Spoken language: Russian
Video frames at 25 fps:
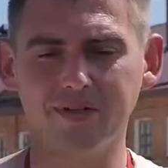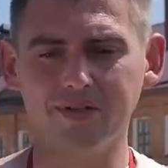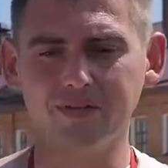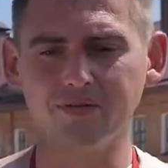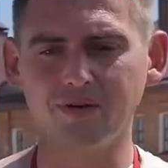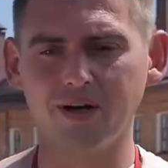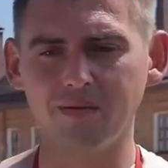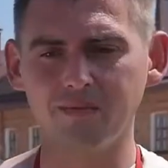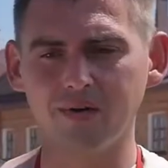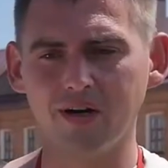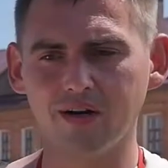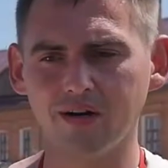
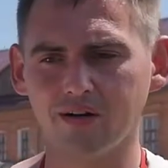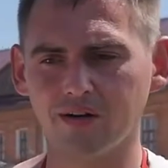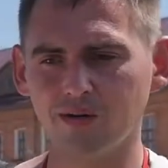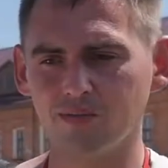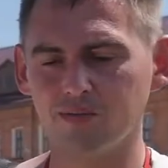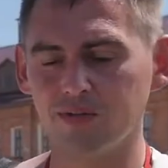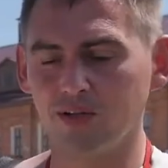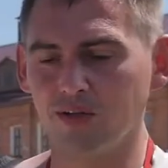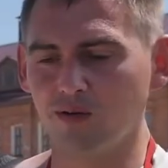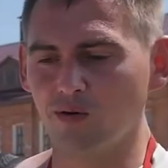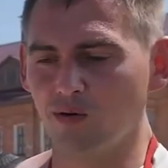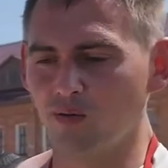Перед вами
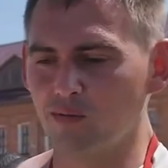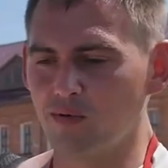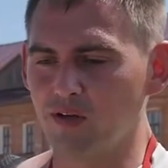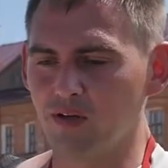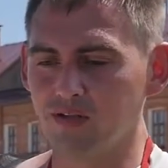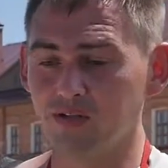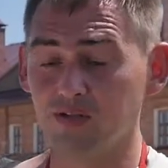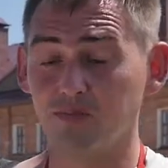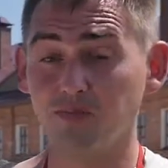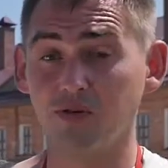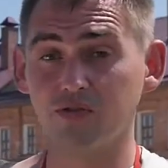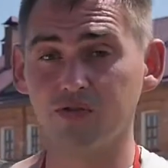огромный
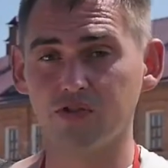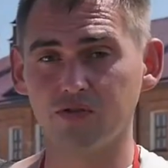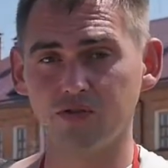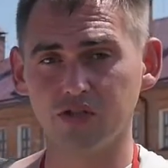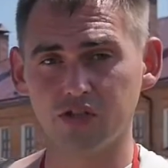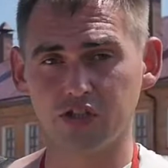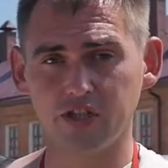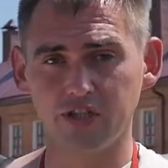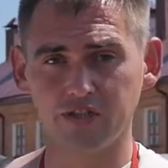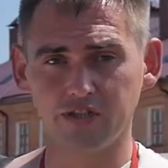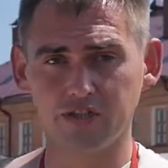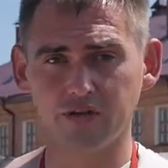комплекс бывшего
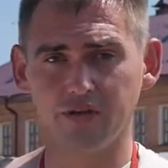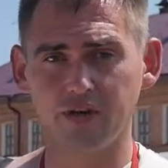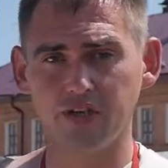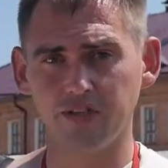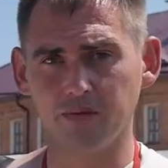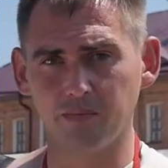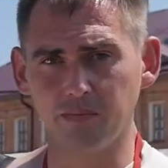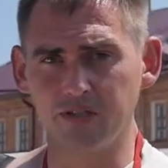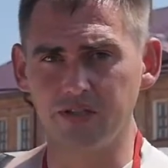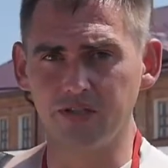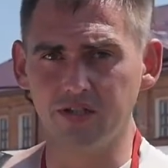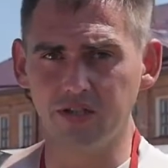женского
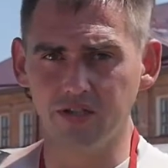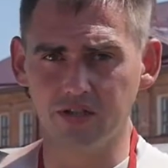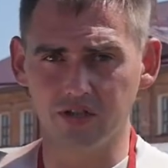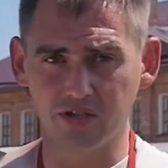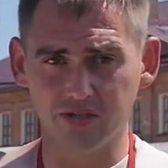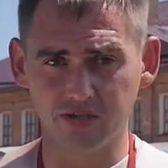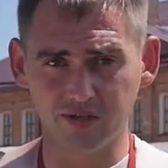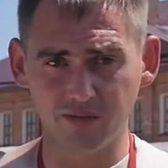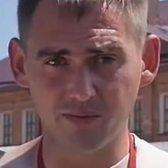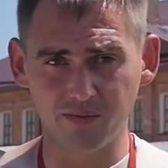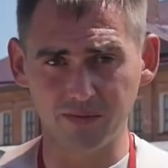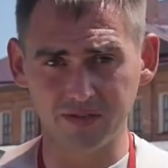Иоанна
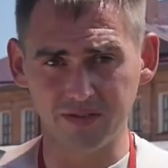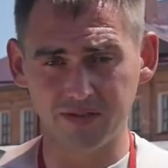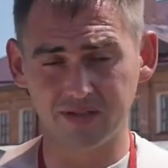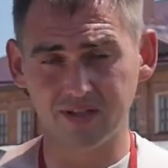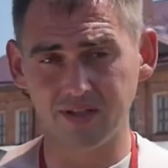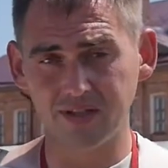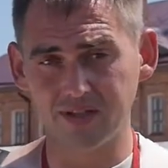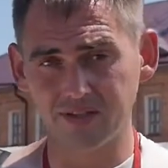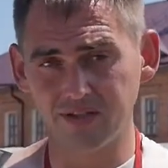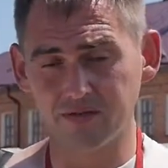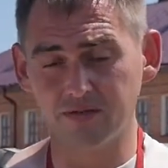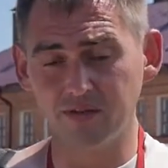Притеченского
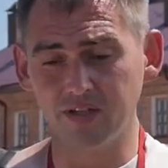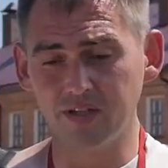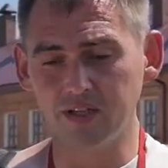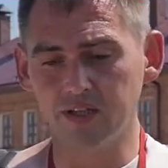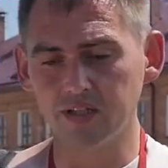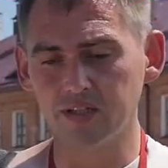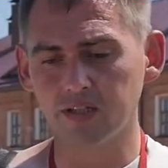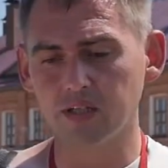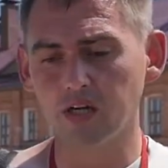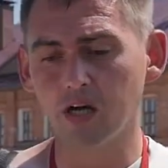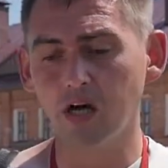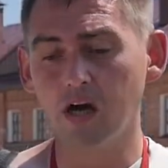монастыря
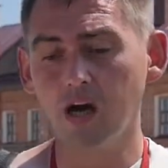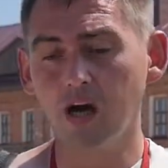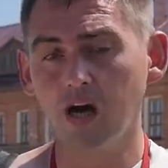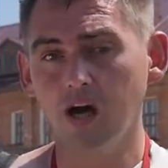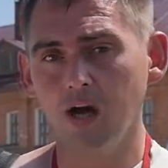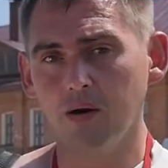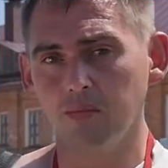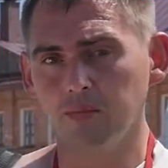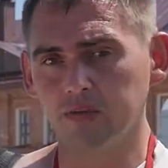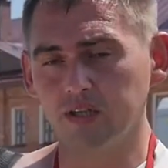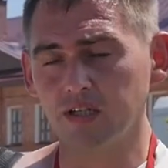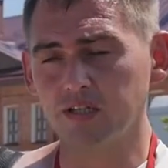Свияжска.
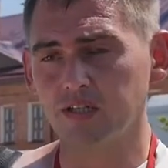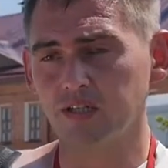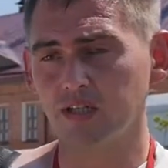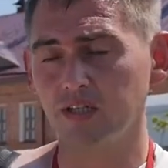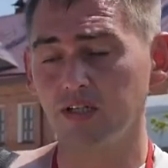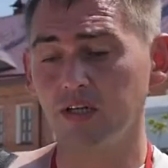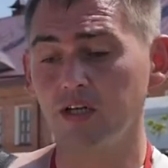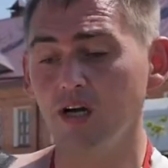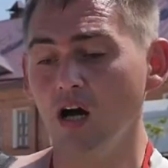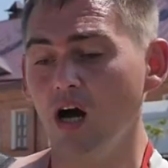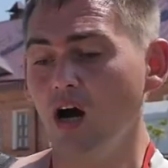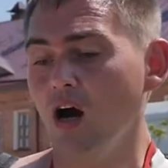
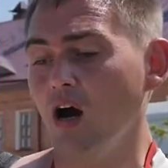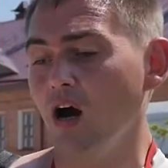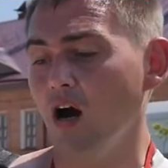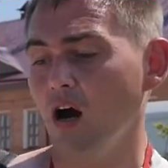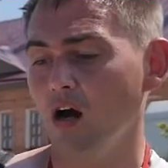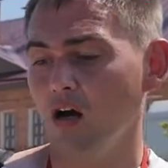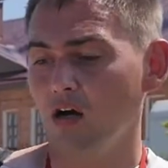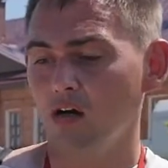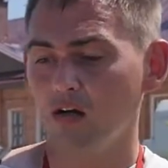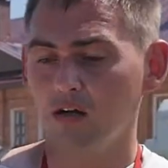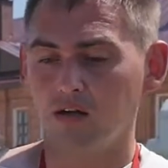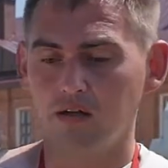Монастырь,
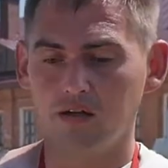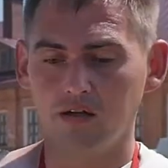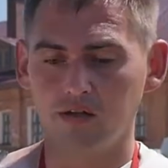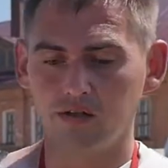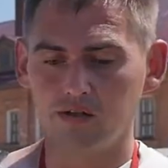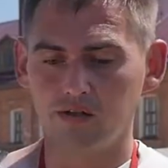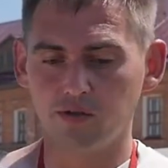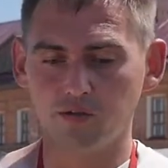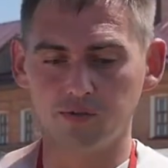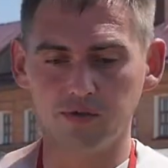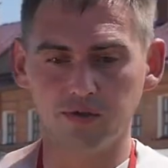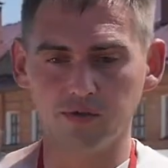
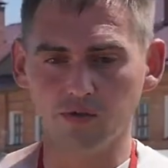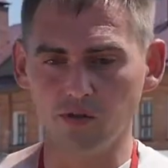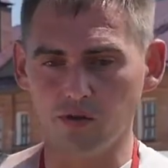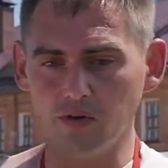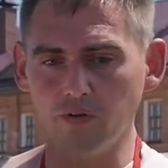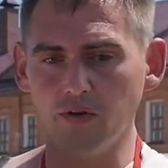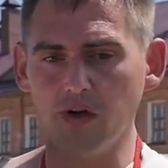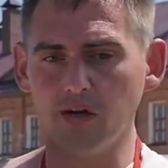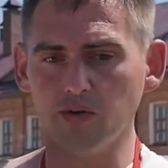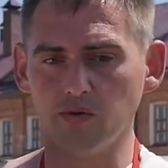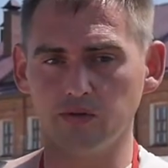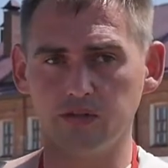а, собственно, до
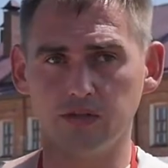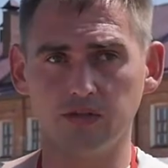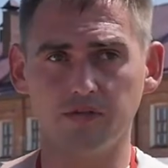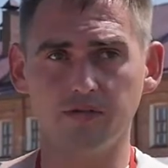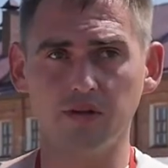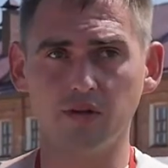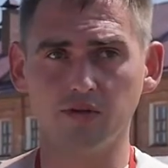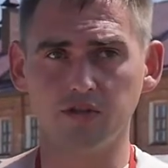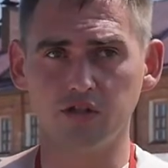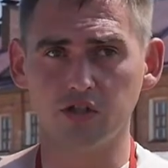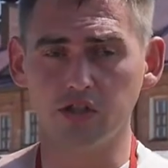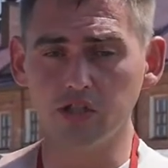революции
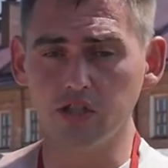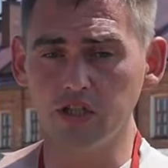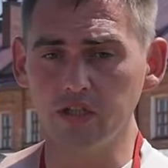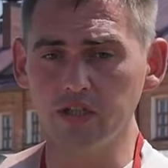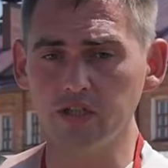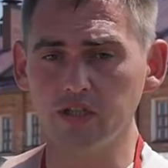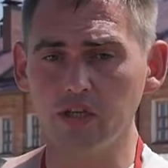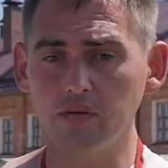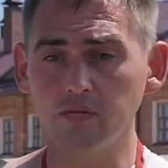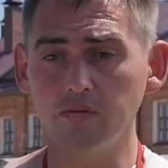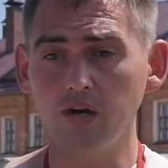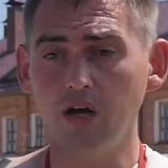являлся
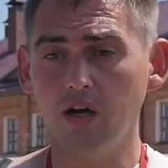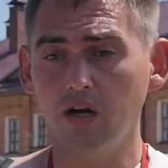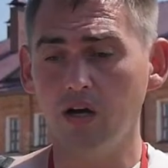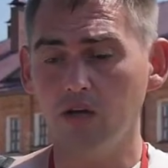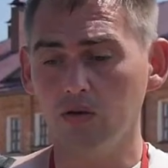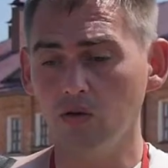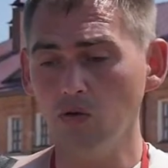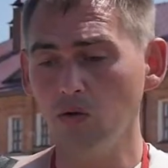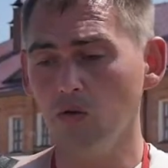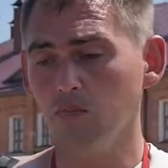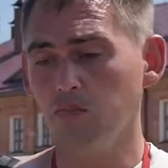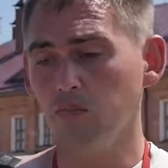женским,
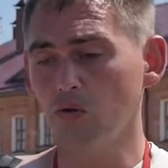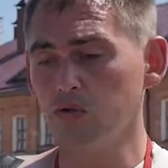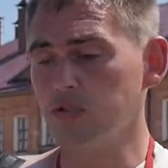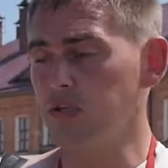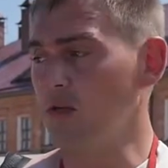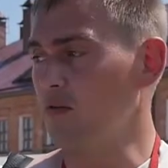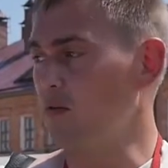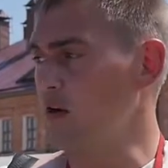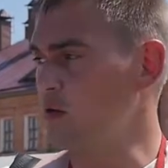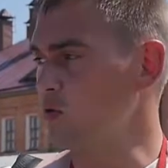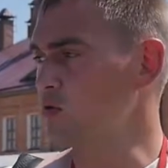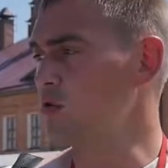но
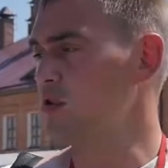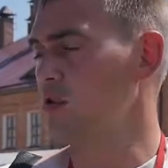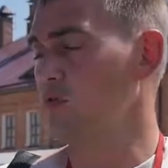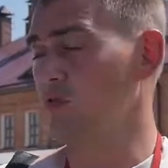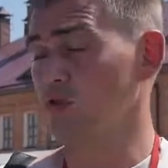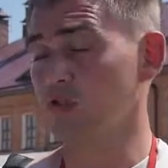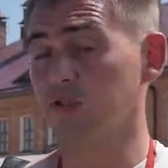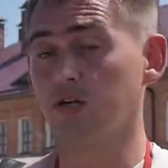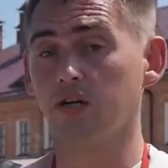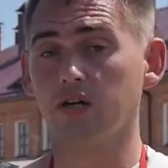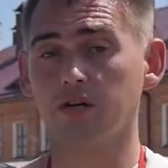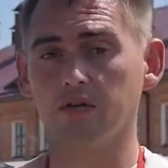после революции
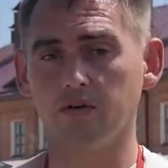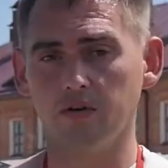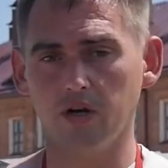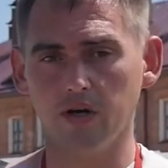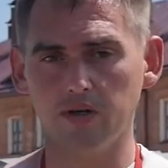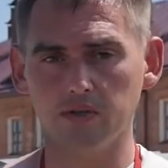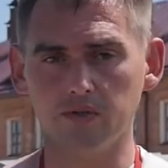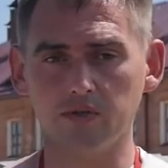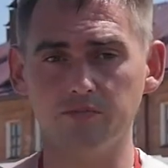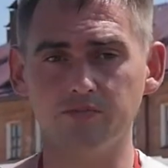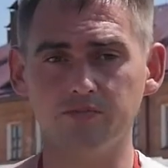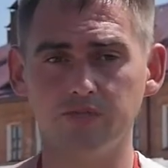его
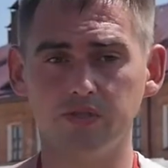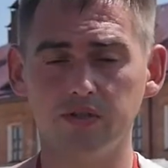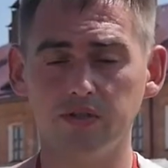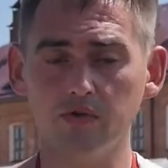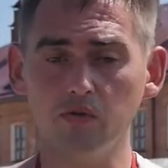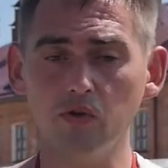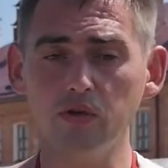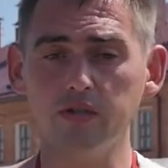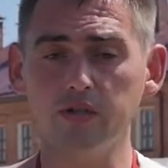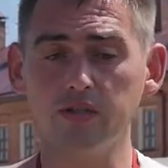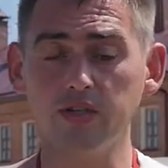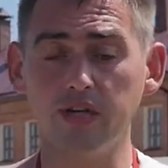закрывают.
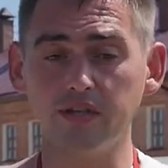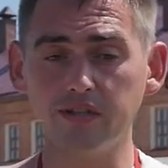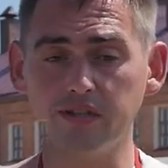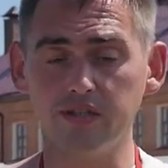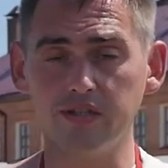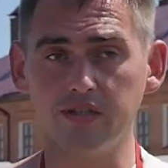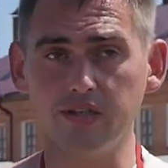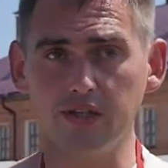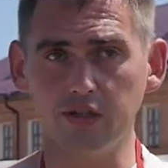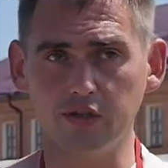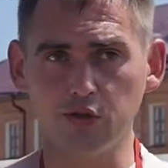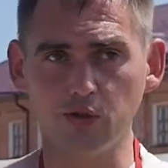Сегодня на
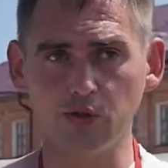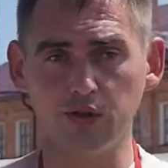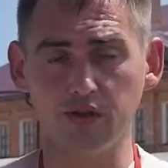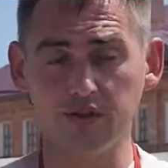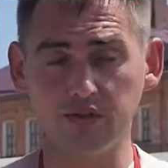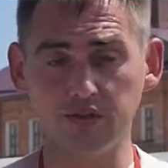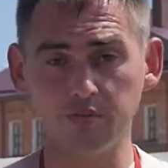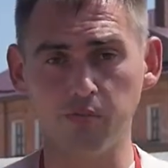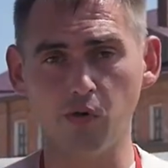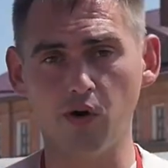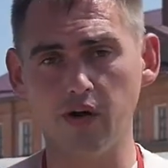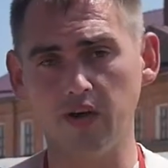этой территории
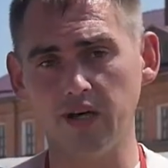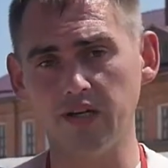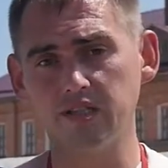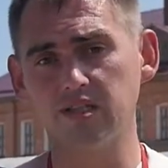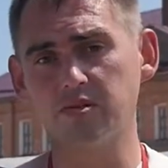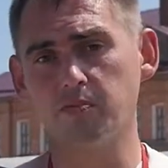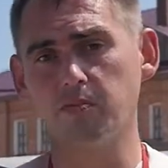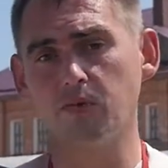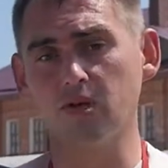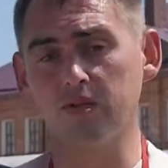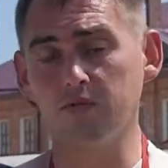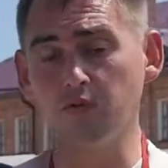
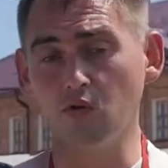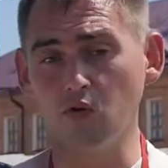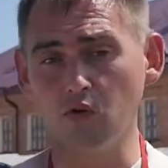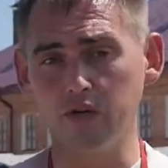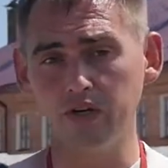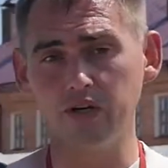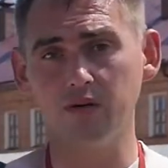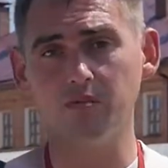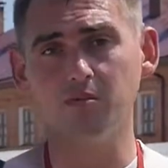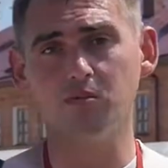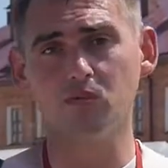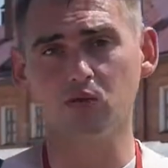располагается
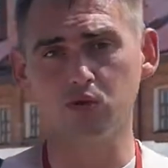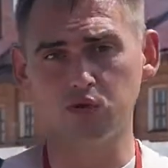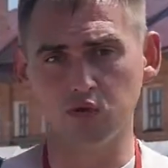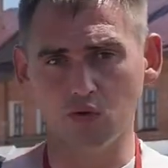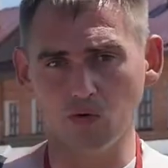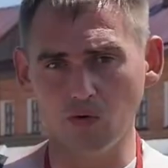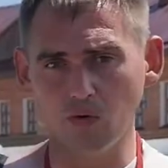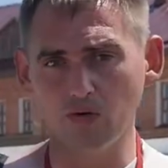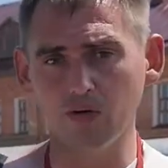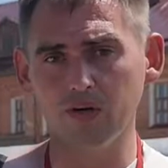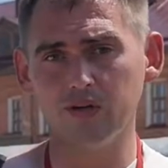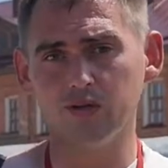подворье
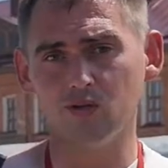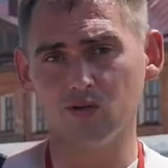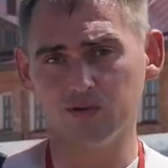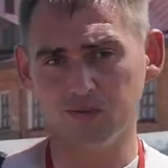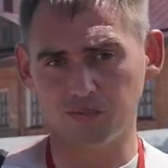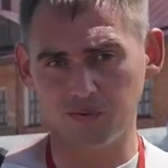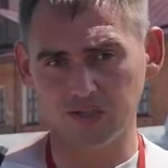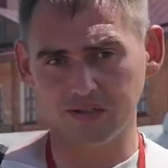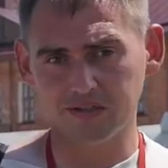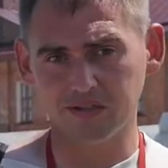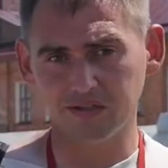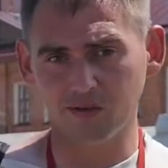мужского
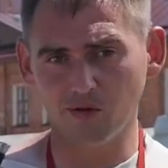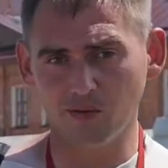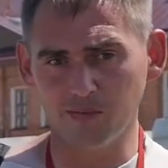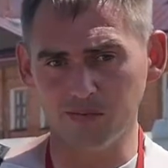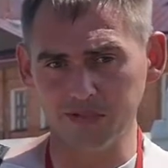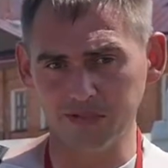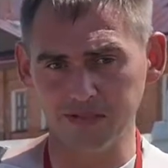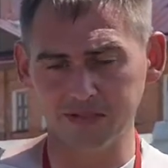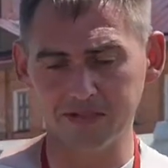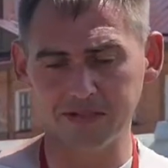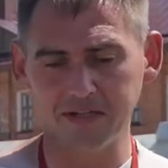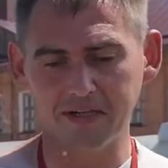Успенского
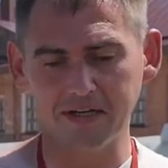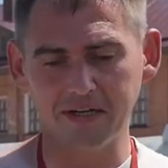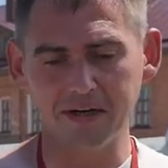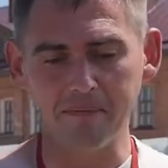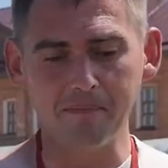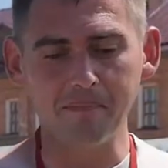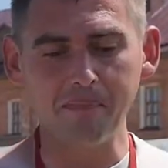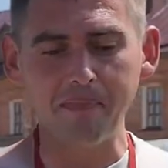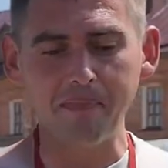монастыря.